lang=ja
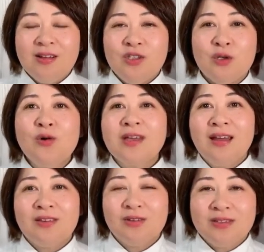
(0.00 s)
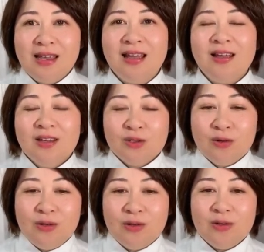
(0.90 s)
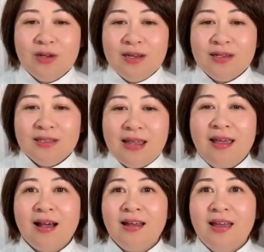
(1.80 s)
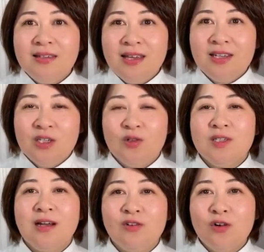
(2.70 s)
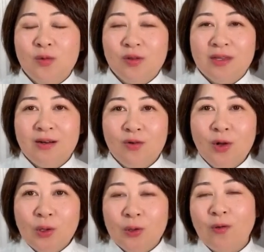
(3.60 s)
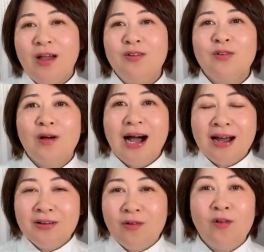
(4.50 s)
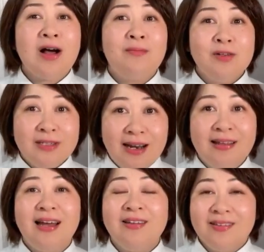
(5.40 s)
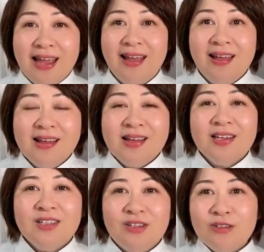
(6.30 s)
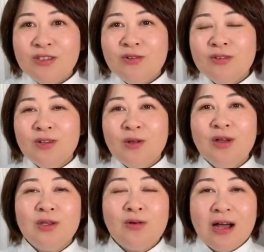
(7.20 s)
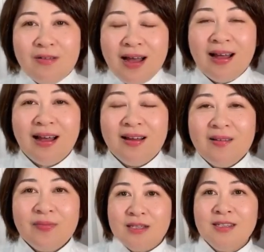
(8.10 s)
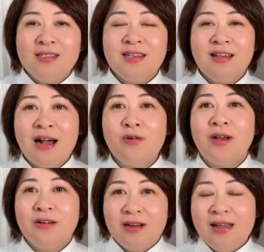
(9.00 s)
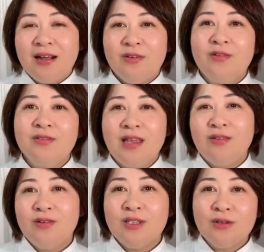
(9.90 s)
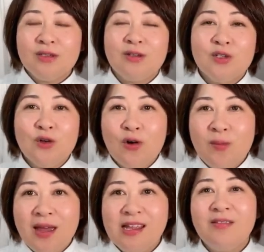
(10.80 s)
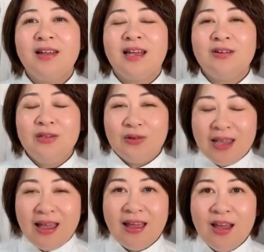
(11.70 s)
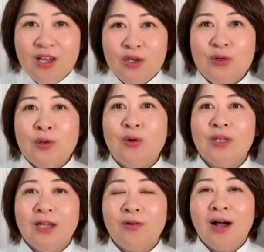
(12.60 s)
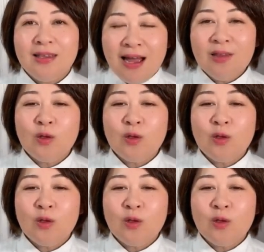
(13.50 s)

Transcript: 条件としてそういう製菓衛生士の資格を持っていることとかいうのがあるのかもしれないので、就職の時とかは知識がこれぐらいあるよっていう一つの証明にはなるので有効なのかな